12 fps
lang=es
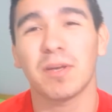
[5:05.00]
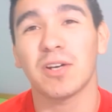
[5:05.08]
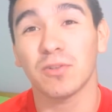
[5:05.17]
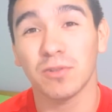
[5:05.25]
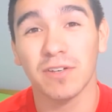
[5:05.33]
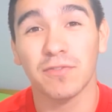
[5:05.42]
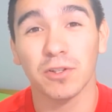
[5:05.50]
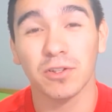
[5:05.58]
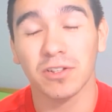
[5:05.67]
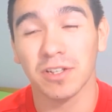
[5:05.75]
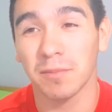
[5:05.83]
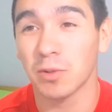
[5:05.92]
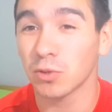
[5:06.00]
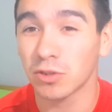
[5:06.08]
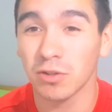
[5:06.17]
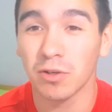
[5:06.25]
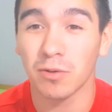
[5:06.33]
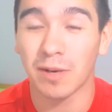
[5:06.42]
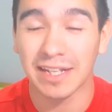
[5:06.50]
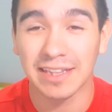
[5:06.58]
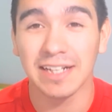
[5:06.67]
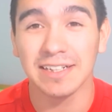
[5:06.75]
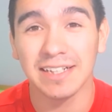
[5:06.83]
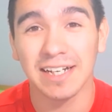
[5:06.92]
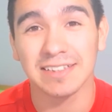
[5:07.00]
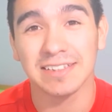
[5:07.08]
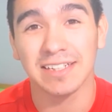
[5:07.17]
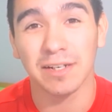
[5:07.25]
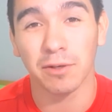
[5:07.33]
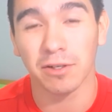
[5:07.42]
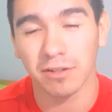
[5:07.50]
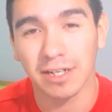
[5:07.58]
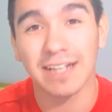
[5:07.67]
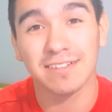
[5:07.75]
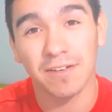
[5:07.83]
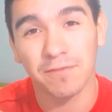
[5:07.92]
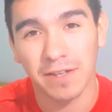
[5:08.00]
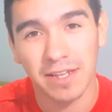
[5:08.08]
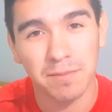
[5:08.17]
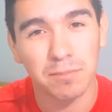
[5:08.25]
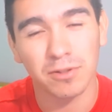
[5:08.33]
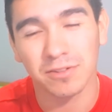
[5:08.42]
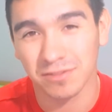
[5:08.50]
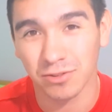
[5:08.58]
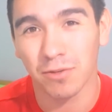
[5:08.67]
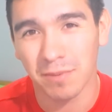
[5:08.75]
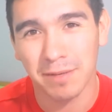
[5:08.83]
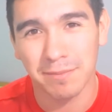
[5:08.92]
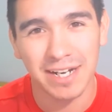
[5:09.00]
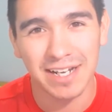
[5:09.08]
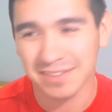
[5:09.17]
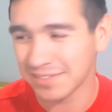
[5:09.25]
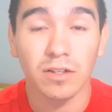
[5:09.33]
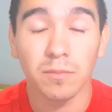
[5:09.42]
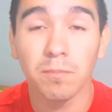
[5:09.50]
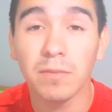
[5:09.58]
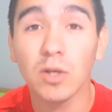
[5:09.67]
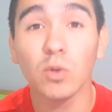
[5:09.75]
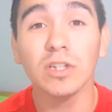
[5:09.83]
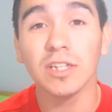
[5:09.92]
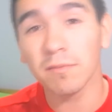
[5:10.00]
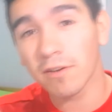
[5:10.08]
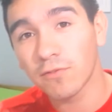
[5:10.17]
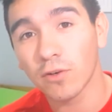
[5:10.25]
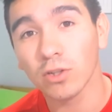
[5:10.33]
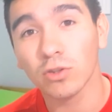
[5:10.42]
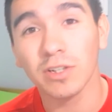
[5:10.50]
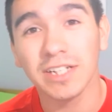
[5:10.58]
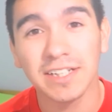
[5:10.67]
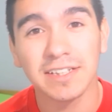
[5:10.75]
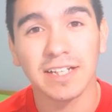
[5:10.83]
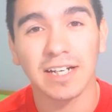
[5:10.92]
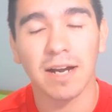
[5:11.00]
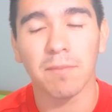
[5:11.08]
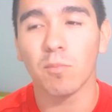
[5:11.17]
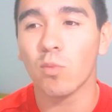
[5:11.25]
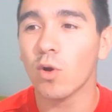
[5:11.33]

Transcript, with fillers: Pero es una foto que me gustó bastante, así que bueno, gracias Fede por tomármela. Mi última foto en Instagram.